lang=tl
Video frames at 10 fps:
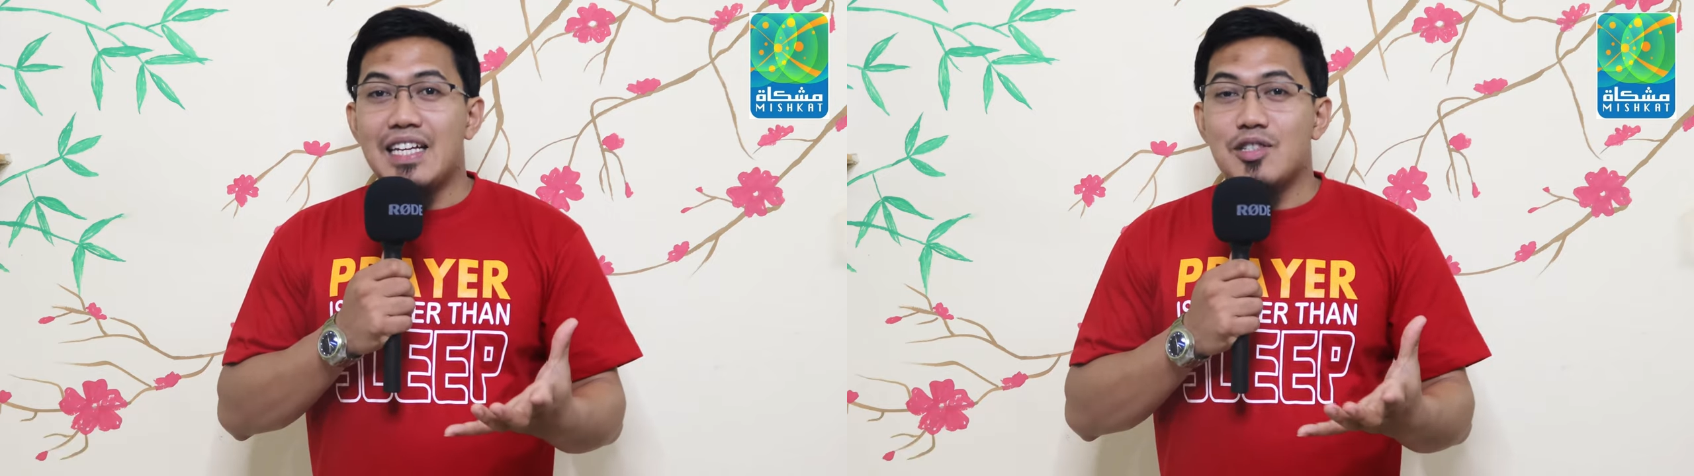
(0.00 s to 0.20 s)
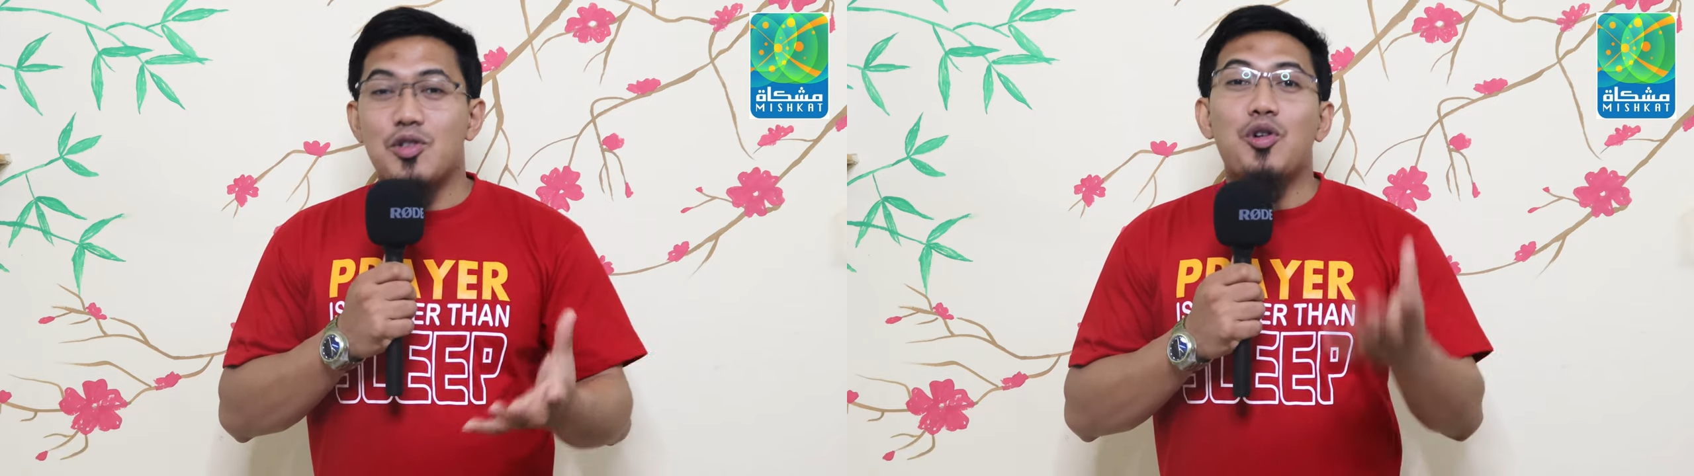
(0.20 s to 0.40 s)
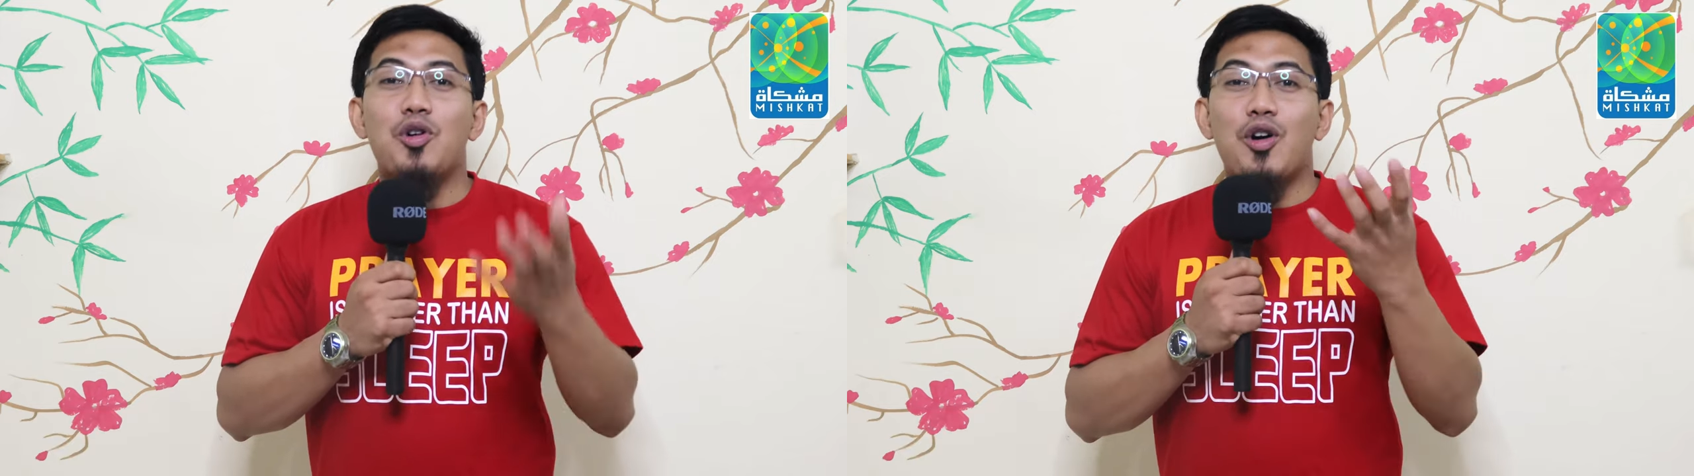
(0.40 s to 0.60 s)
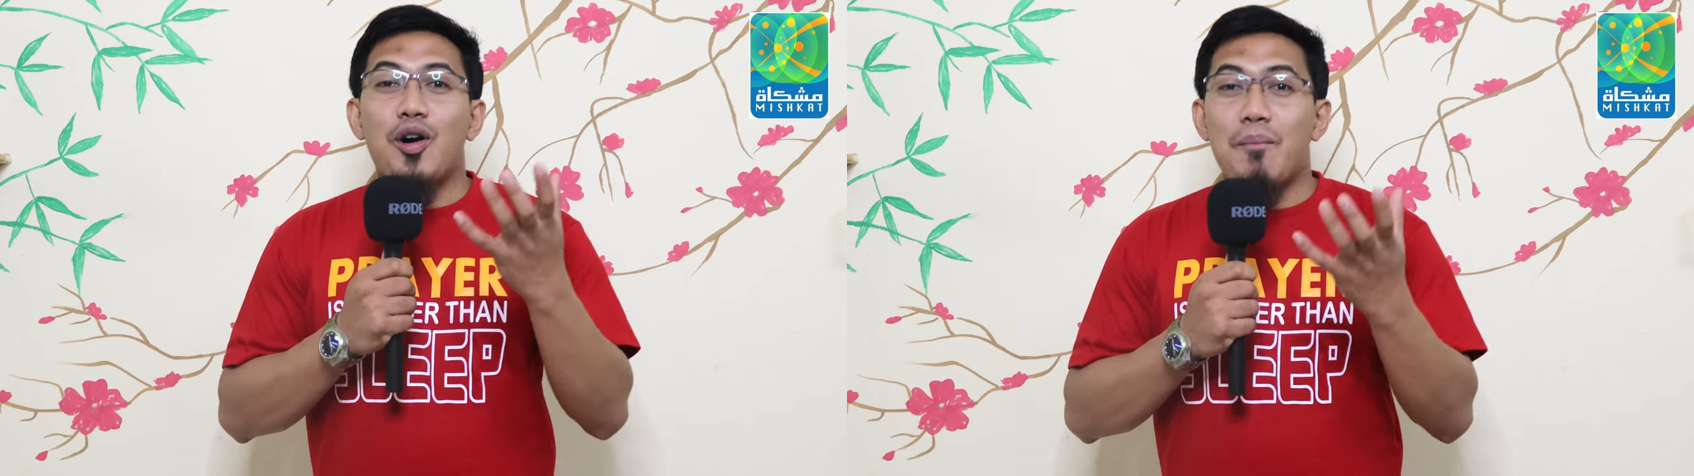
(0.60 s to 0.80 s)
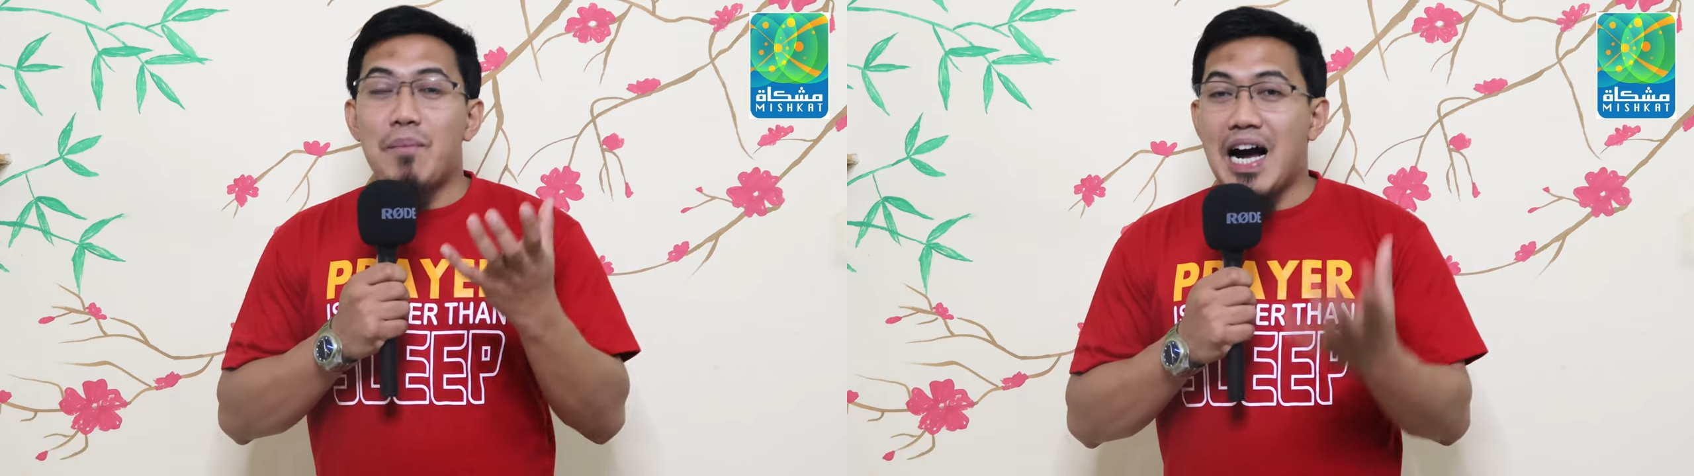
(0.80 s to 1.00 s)

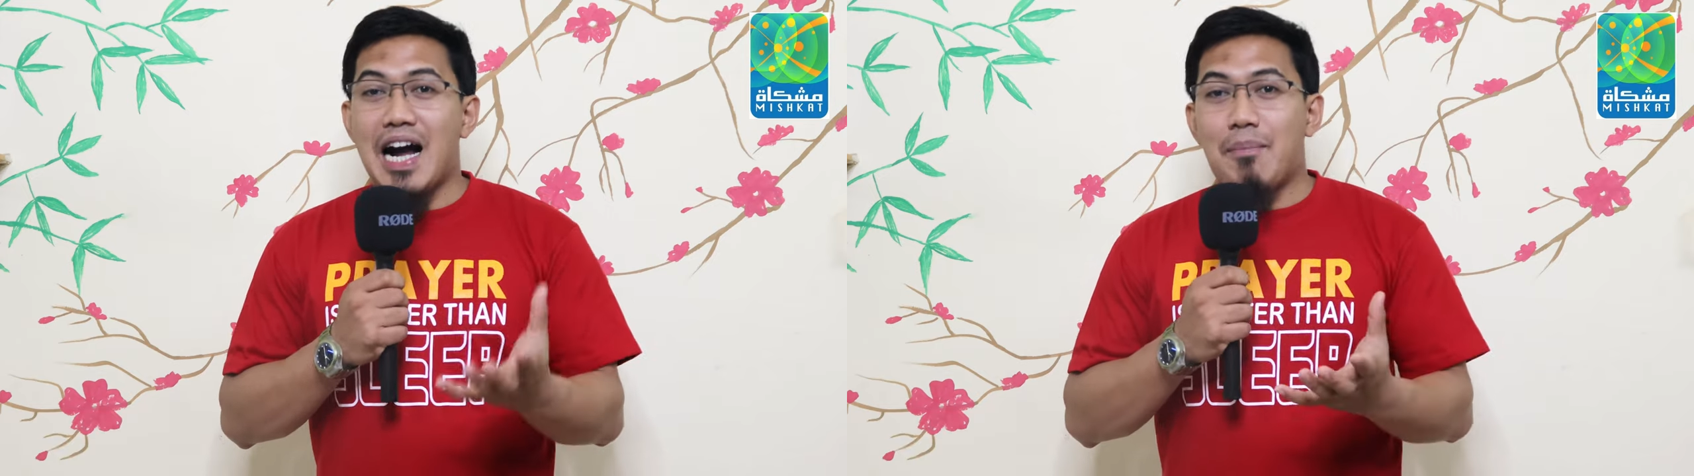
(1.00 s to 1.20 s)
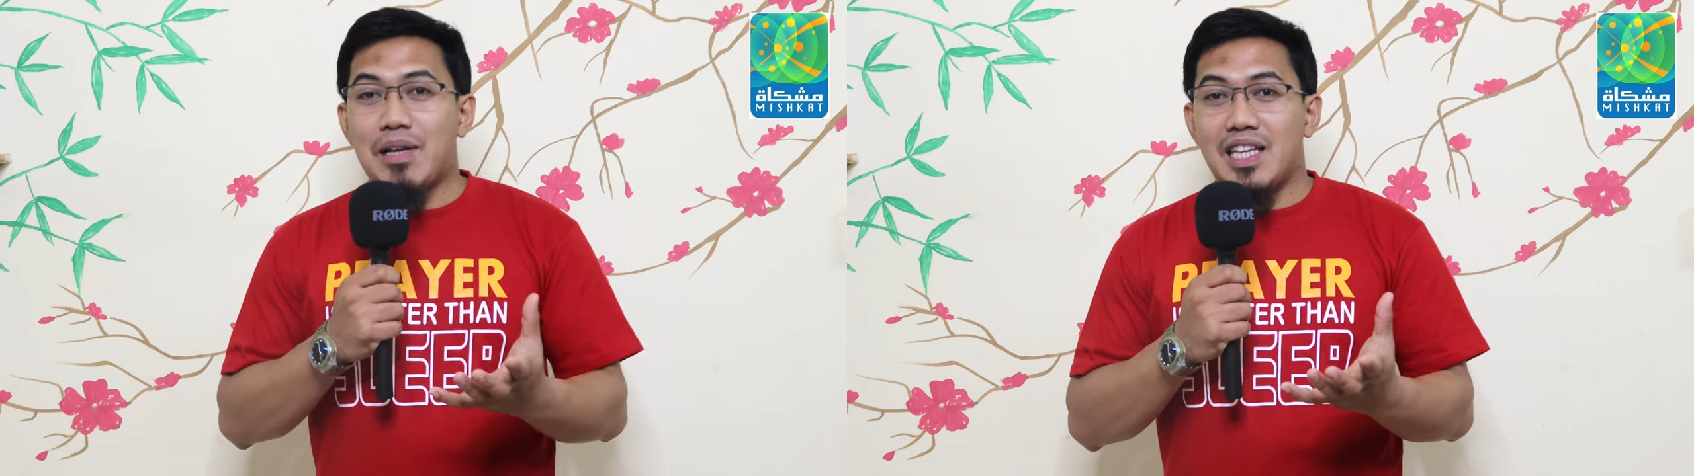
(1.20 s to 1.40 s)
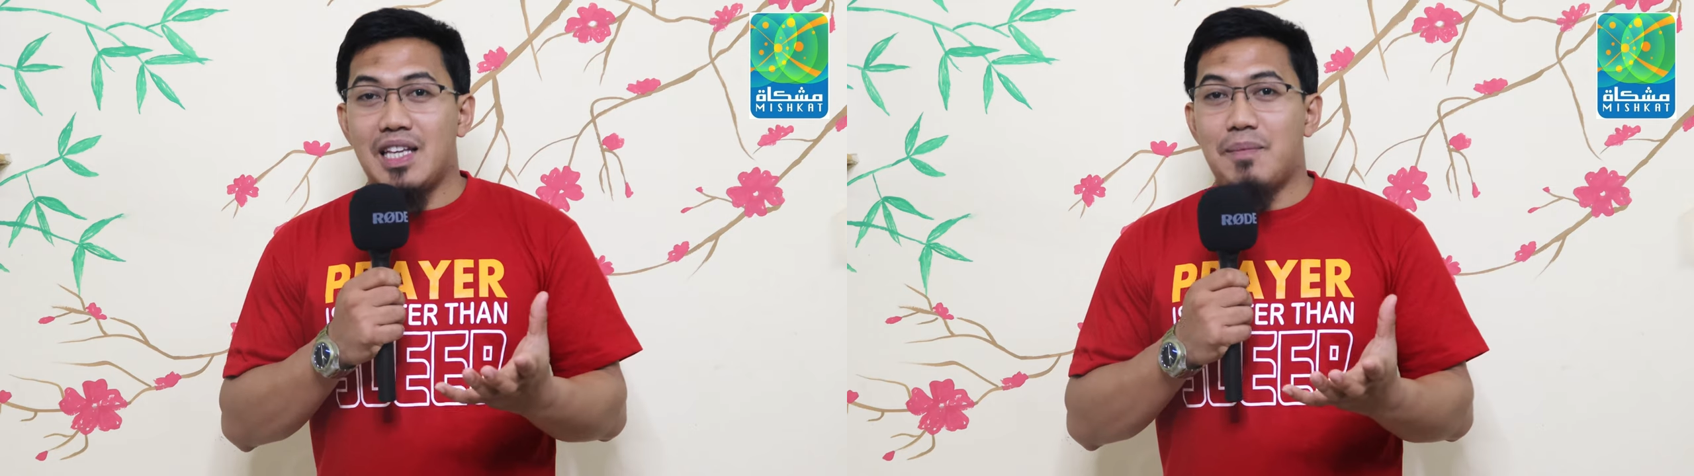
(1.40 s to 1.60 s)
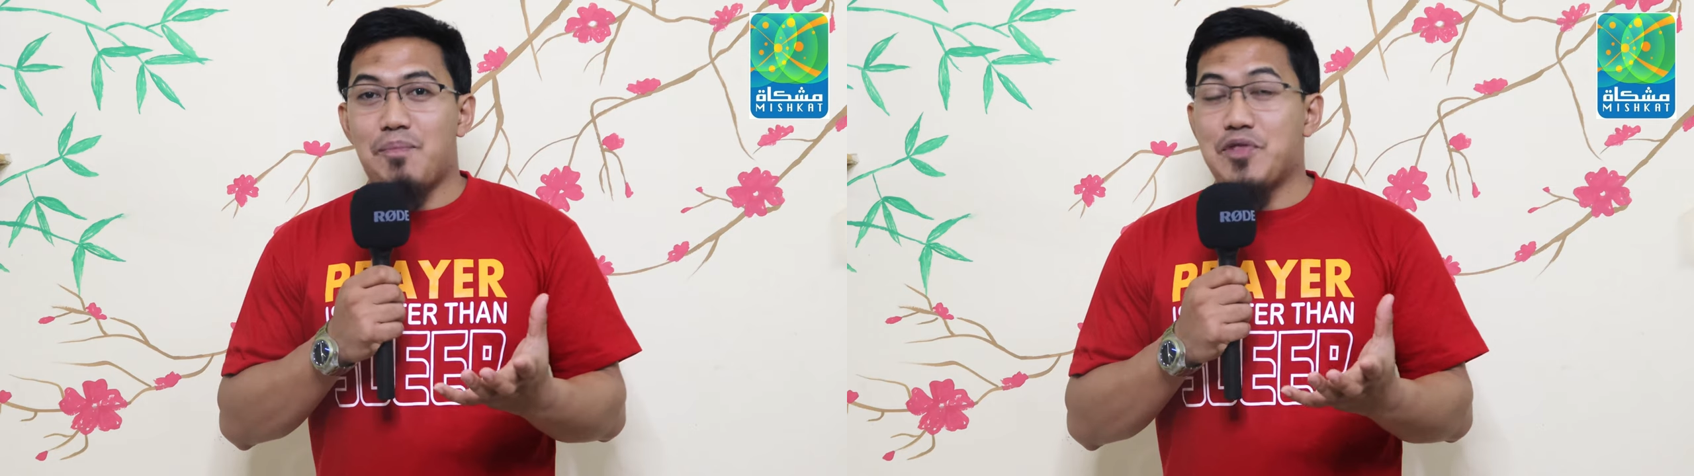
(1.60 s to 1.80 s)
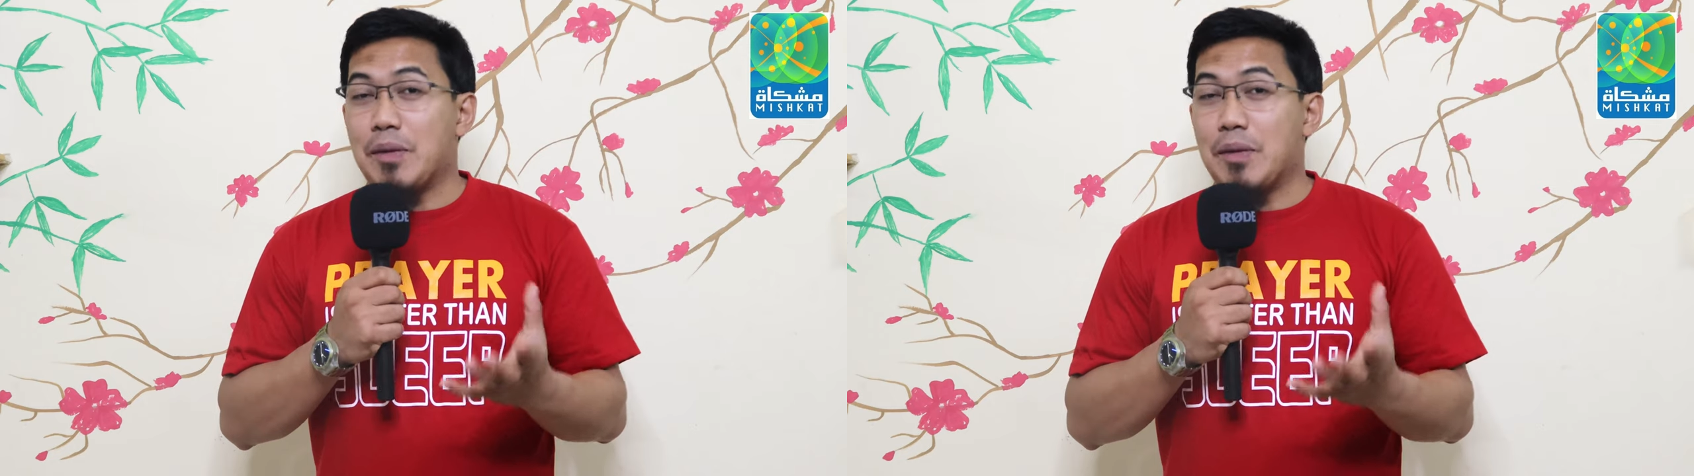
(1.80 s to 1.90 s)
So, mga kapatid,